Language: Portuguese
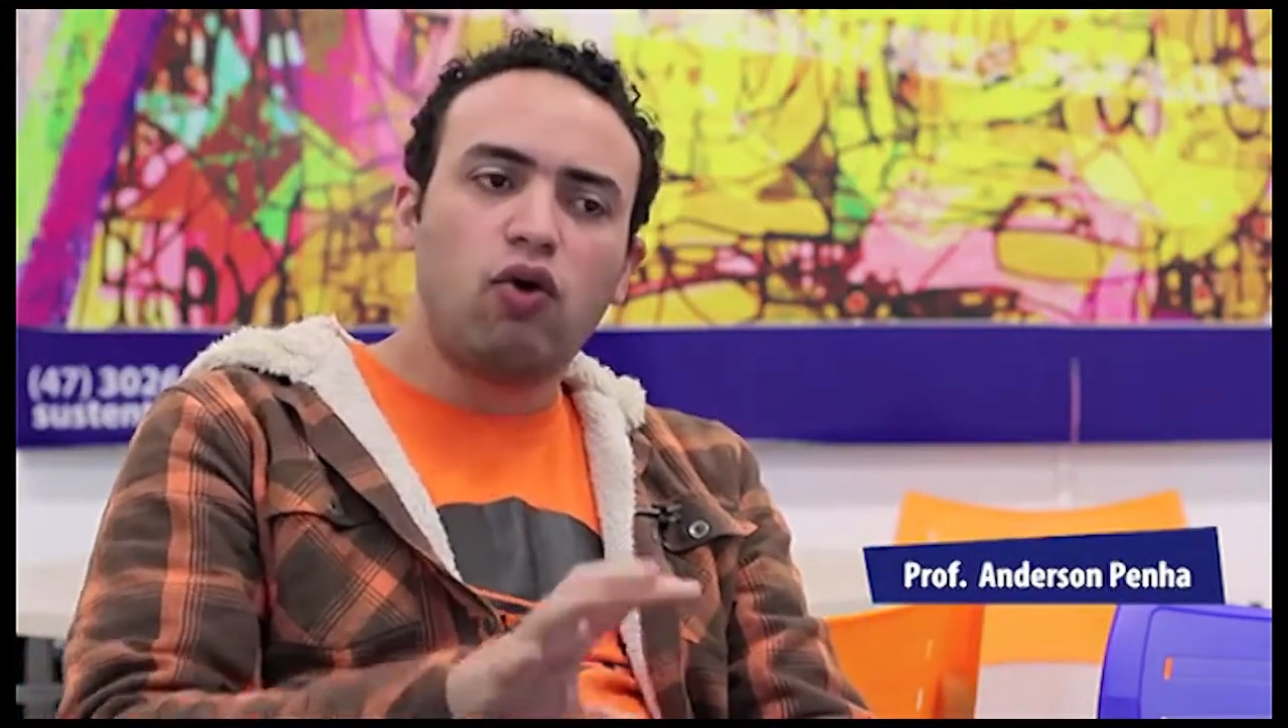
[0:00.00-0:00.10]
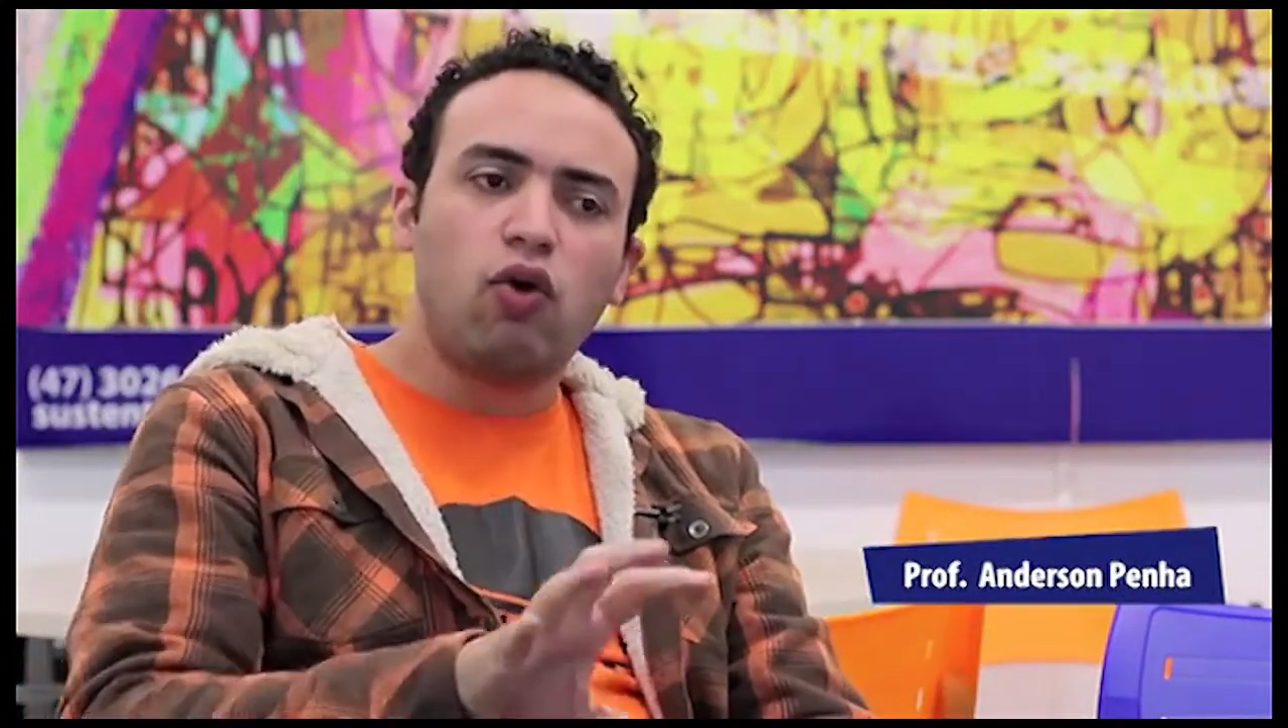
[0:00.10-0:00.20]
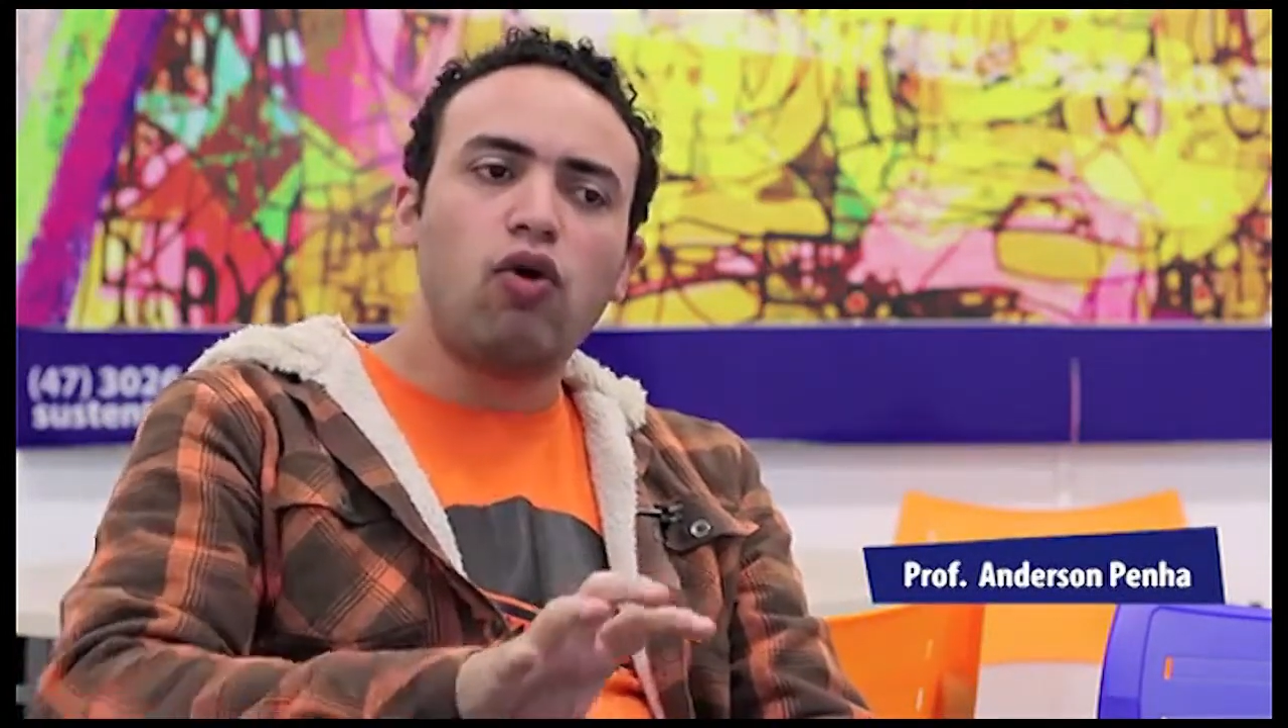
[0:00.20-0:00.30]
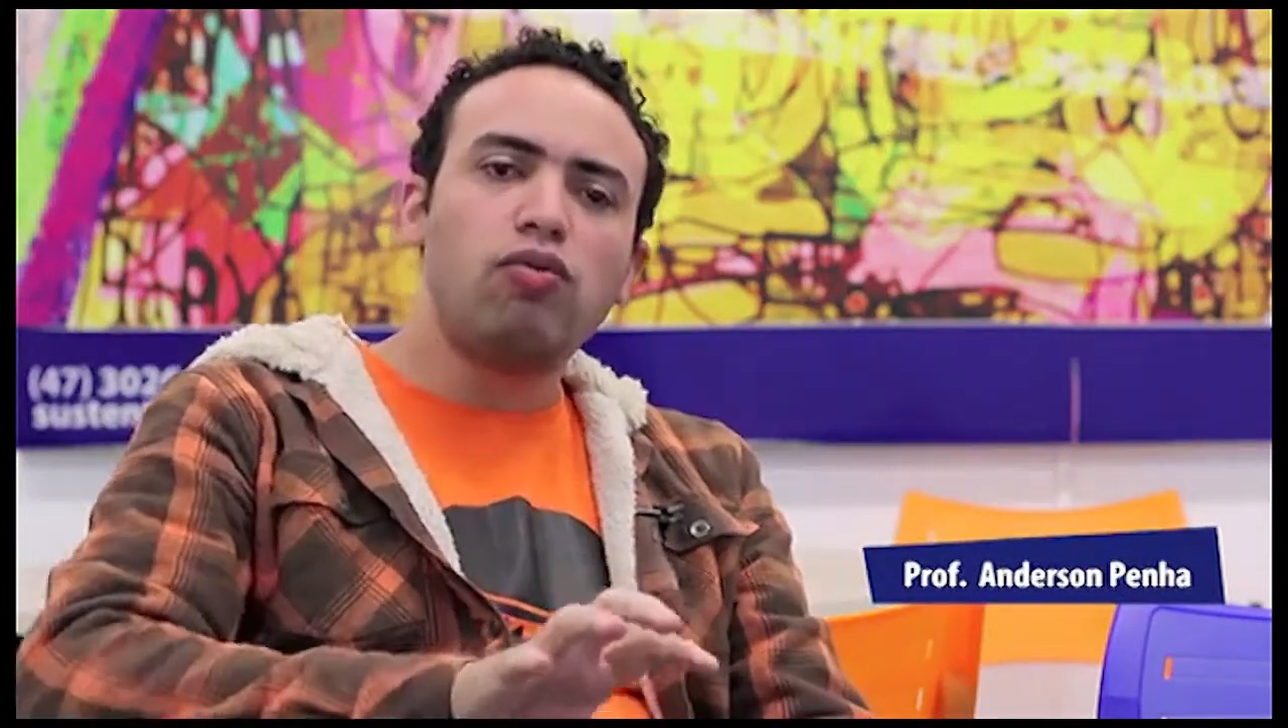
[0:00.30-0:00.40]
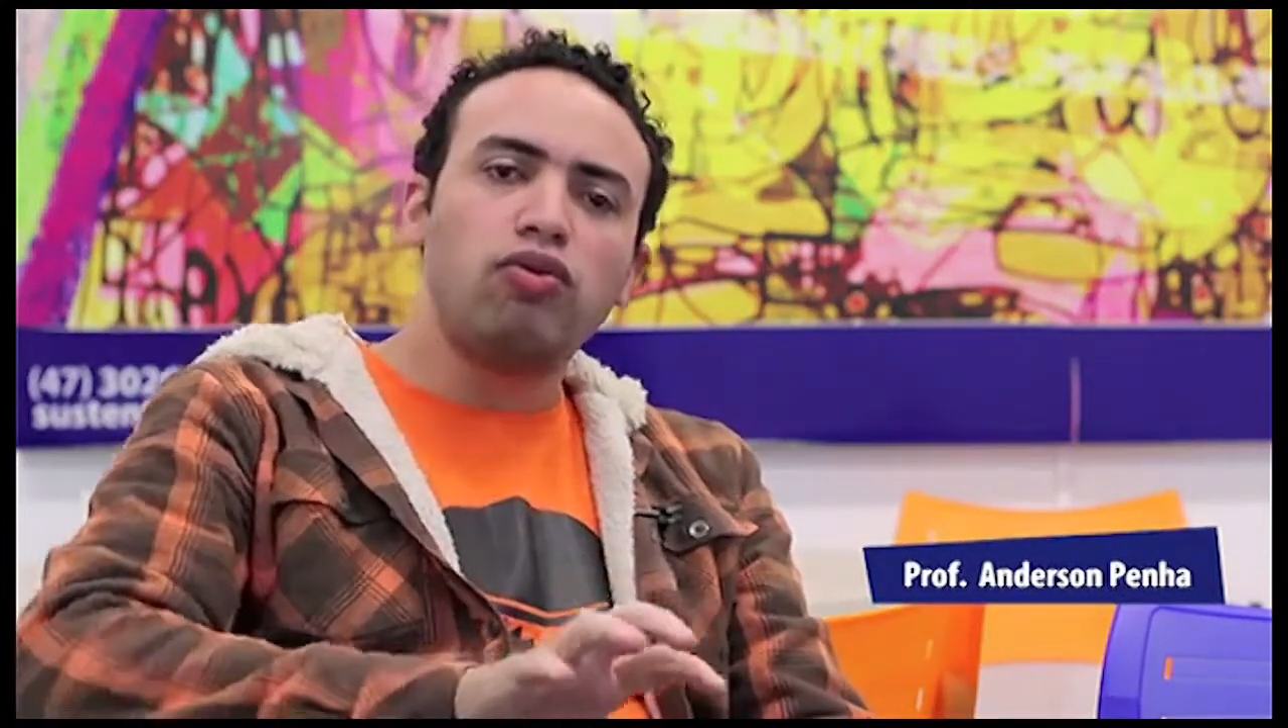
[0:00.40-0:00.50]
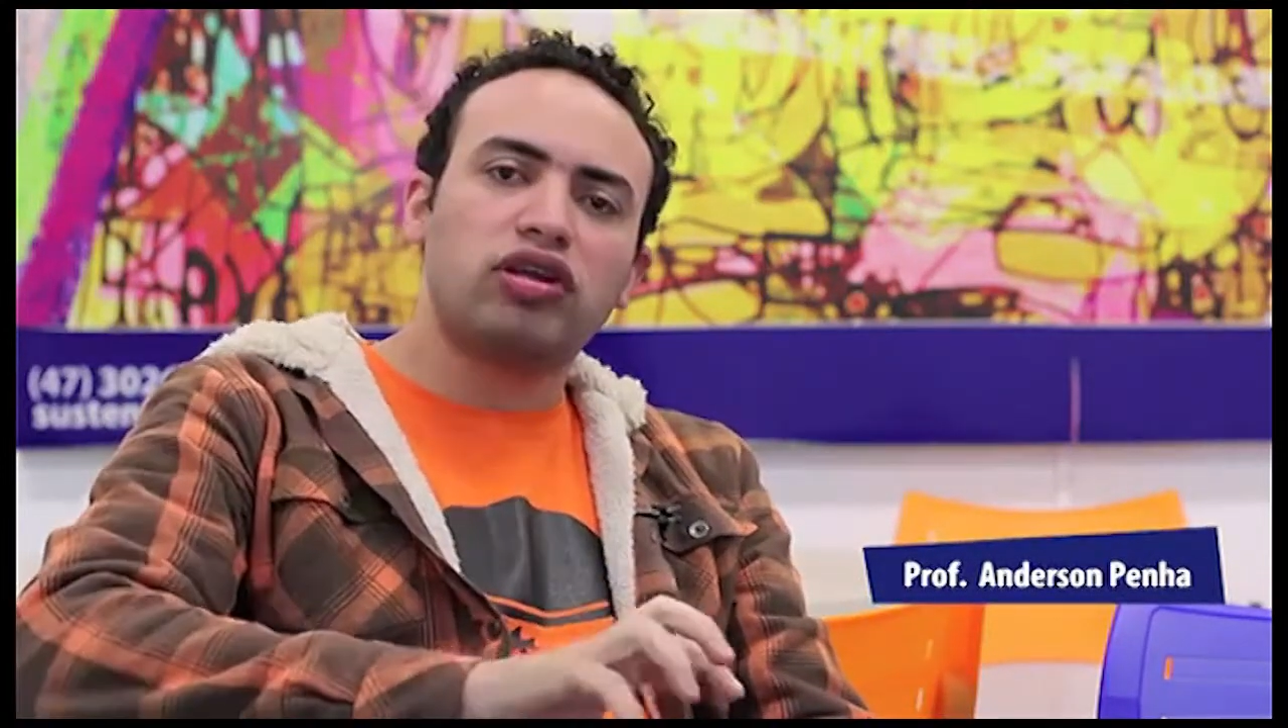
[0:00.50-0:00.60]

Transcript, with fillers: como